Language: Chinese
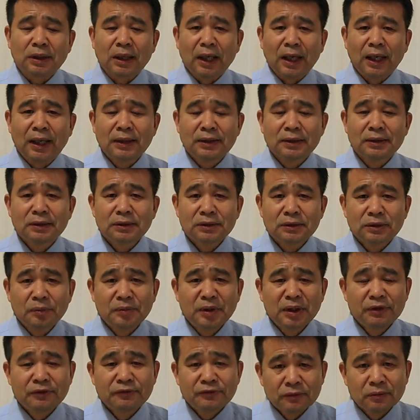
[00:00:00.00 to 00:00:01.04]
哎，有
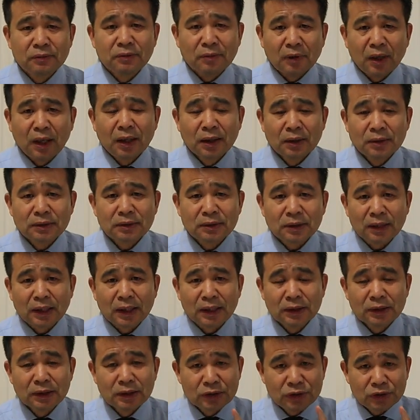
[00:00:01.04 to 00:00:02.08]
没有复活？
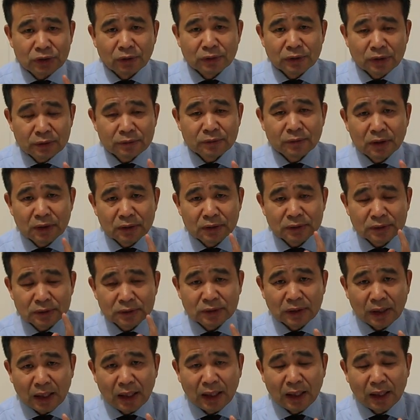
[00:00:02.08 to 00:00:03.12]
哎，有的事儿死了